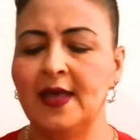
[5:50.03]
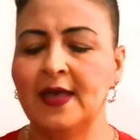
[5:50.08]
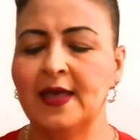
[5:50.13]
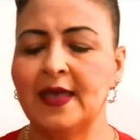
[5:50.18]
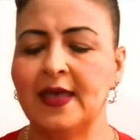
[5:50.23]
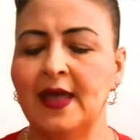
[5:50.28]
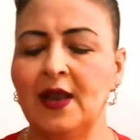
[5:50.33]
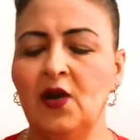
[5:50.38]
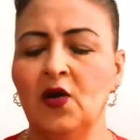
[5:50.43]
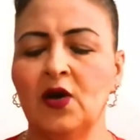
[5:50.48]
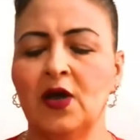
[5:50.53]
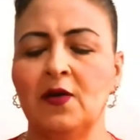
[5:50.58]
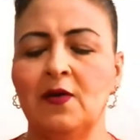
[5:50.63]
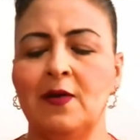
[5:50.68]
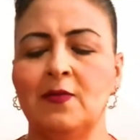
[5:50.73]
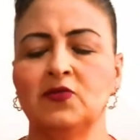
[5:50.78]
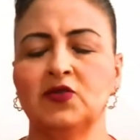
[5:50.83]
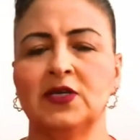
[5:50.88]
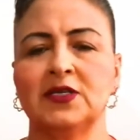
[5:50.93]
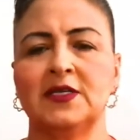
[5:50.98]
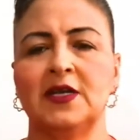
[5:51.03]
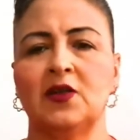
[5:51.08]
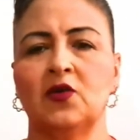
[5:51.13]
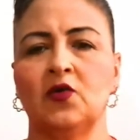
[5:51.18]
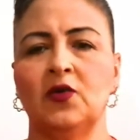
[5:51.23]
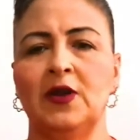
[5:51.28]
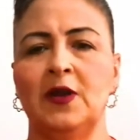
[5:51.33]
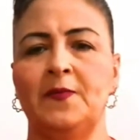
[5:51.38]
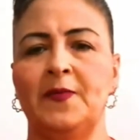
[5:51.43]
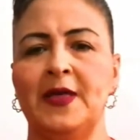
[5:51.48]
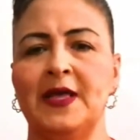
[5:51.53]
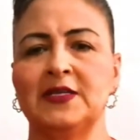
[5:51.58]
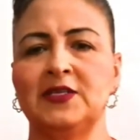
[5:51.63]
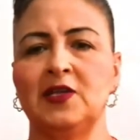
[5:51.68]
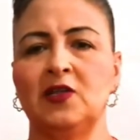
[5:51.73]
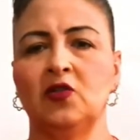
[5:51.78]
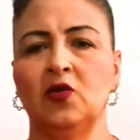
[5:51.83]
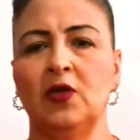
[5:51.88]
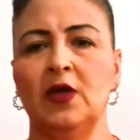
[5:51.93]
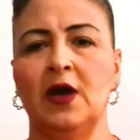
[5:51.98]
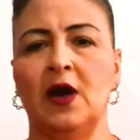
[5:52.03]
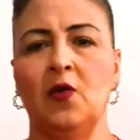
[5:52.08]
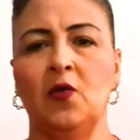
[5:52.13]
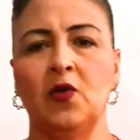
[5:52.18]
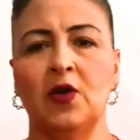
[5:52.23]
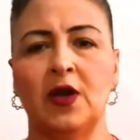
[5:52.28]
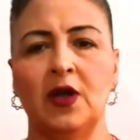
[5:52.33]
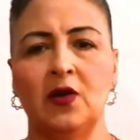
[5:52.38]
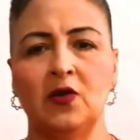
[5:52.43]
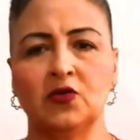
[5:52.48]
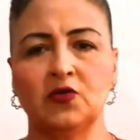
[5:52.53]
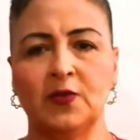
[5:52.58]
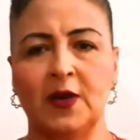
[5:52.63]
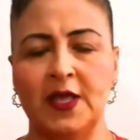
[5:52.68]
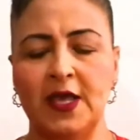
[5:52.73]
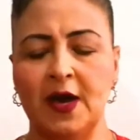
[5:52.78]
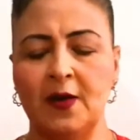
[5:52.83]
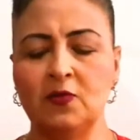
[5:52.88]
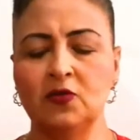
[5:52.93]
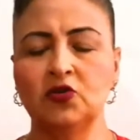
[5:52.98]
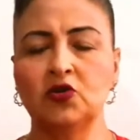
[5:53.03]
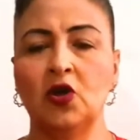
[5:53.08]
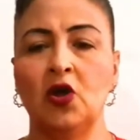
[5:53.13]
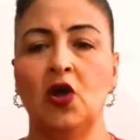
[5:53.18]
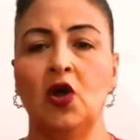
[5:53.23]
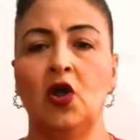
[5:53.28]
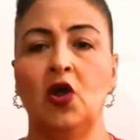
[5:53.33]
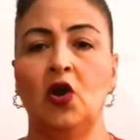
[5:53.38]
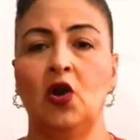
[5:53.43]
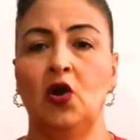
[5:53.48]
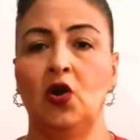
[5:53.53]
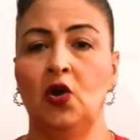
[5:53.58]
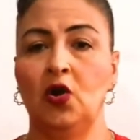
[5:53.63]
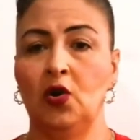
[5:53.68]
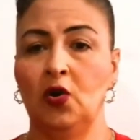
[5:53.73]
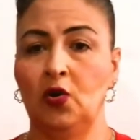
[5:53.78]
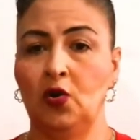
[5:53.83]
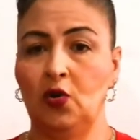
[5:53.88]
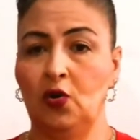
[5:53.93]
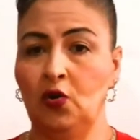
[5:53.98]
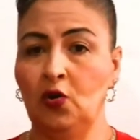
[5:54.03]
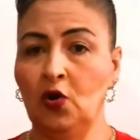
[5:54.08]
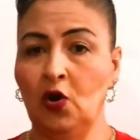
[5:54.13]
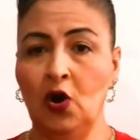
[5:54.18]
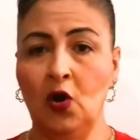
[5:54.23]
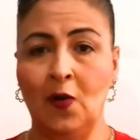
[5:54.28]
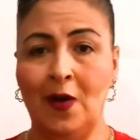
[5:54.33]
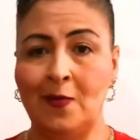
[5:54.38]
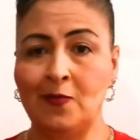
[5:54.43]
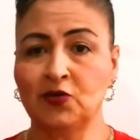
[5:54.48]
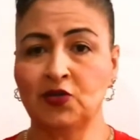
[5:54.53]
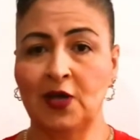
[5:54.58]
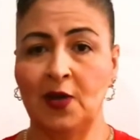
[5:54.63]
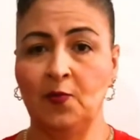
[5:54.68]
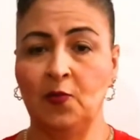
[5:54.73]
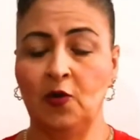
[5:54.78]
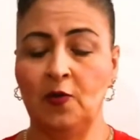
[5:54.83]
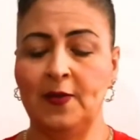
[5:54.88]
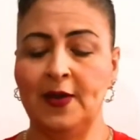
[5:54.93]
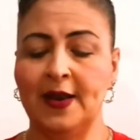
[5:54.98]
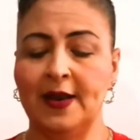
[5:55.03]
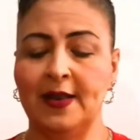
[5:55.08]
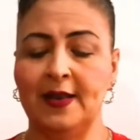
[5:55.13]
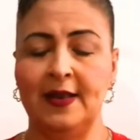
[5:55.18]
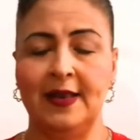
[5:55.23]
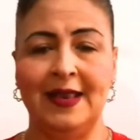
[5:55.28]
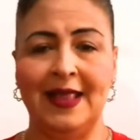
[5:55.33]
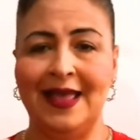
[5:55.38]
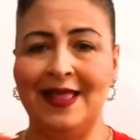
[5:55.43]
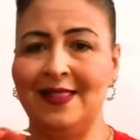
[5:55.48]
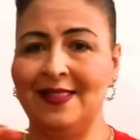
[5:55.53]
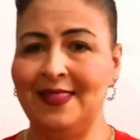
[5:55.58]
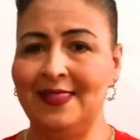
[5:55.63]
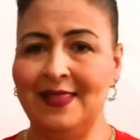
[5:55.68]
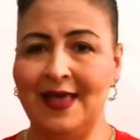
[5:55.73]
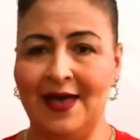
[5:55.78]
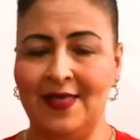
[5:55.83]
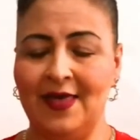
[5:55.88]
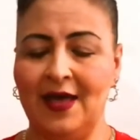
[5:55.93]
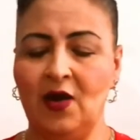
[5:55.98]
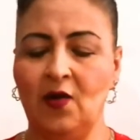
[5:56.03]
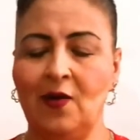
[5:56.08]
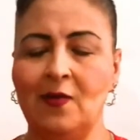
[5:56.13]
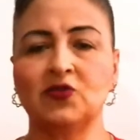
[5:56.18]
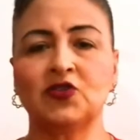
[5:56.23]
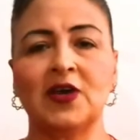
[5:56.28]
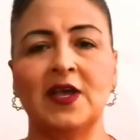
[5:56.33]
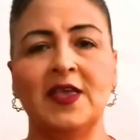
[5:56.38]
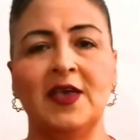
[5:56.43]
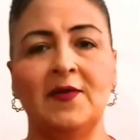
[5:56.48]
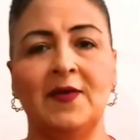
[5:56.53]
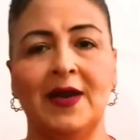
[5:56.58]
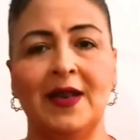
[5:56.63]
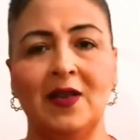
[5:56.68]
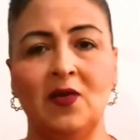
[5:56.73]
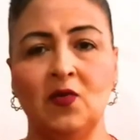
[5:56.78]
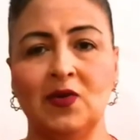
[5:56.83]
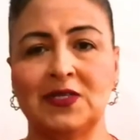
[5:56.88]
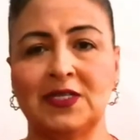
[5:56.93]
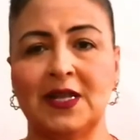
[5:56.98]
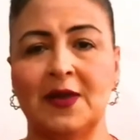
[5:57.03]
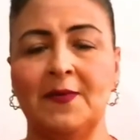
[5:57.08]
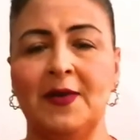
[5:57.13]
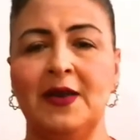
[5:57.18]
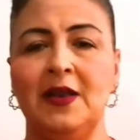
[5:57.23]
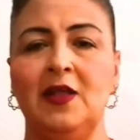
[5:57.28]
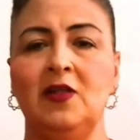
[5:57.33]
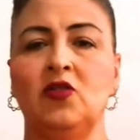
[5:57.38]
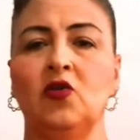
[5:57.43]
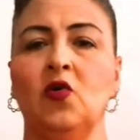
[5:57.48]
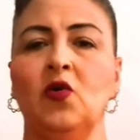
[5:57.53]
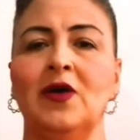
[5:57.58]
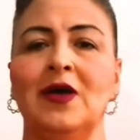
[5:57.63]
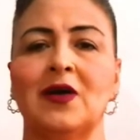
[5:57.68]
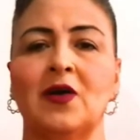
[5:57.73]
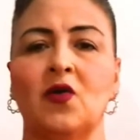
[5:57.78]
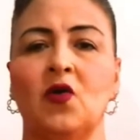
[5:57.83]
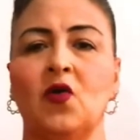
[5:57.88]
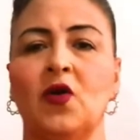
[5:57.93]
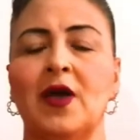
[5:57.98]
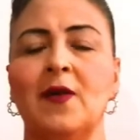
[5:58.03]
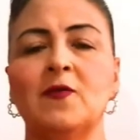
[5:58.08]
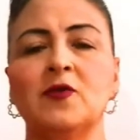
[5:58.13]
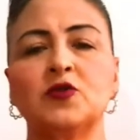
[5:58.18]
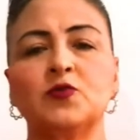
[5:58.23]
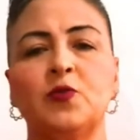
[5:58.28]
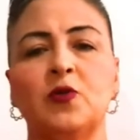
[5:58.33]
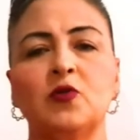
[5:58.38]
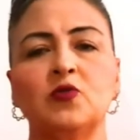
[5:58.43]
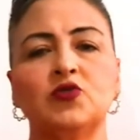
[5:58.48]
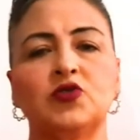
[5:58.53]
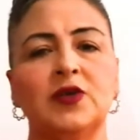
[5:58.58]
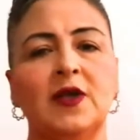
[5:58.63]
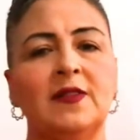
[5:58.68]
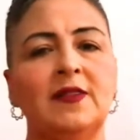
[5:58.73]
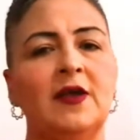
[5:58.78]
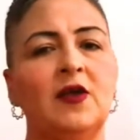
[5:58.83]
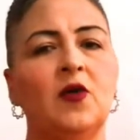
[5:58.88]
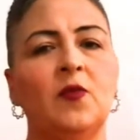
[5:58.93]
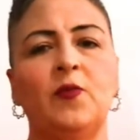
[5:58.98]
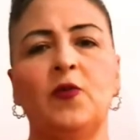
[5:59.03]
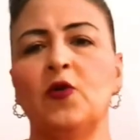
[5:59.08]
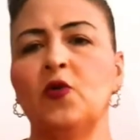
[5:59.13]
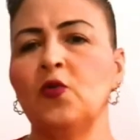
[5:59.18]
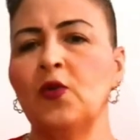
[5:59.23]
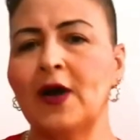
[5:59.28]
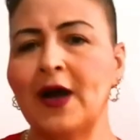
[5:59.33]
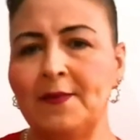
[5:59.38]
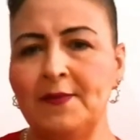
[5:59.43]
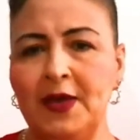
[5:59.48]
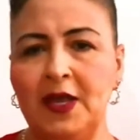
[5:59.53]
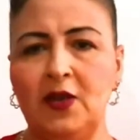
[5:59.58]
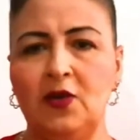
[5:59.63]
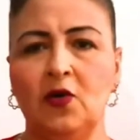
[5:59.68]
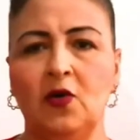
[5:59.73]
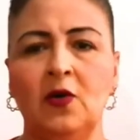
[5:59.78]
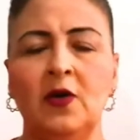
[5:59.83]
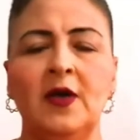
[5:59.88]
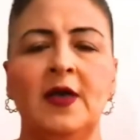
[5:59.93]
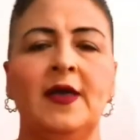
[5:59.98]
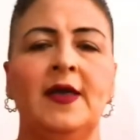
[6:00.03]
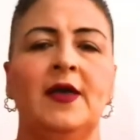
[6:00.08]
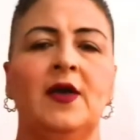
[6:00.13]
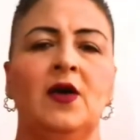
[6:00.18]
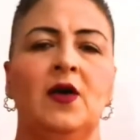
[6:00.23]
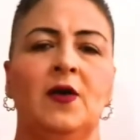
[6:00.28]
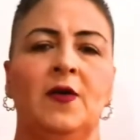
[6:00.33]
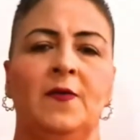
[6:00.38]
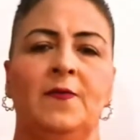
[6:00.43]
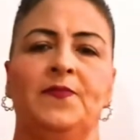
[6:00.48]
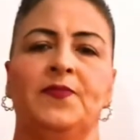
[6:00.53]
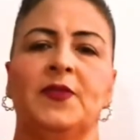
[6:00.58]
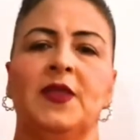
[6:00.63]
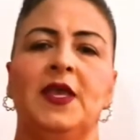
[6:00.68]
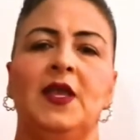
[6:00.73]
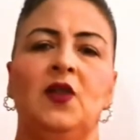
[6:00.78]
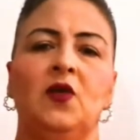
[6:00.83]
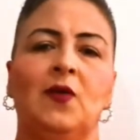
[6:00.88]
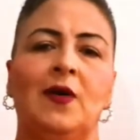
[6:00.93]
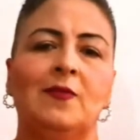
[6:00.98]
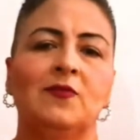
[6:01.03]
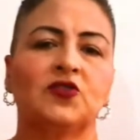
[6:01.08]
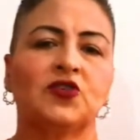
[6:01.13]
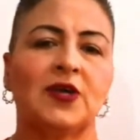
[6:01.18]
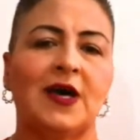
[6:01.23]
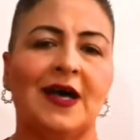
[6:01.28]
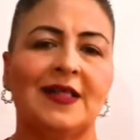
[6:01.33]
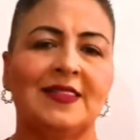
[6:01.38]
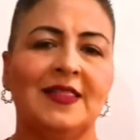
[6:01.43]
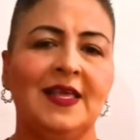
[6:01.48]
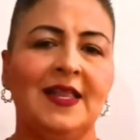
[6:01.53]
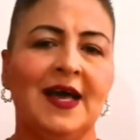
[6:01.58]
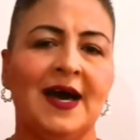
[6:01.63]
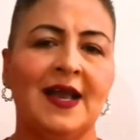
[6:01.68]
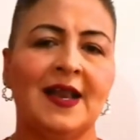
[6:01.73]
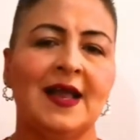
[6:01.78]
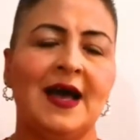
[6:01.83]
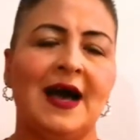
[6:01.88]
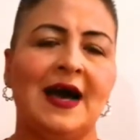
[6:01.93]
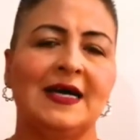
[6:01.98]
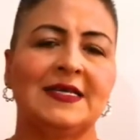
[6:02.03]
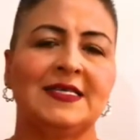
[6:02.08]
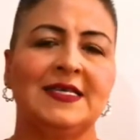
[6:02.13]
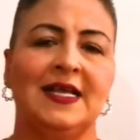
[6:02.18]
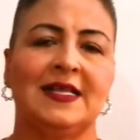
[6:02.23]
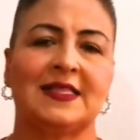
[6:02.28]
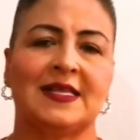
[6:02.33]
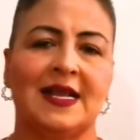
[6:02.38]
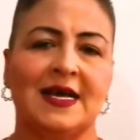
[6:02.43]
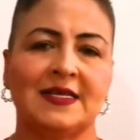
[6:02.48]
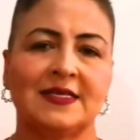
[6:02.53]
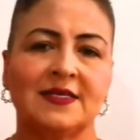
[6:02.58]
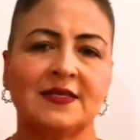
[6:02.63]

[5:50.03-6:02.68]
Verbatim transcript: ¿Qué es lo que vamos a hacer con el pedacito de jabón que nos bañamos? no lo vamos a envolver en, nada, lo vamos a llevar en nuestra manito, cogemos por un sendero, por un camino y lo vamos a tirar hacia atrás.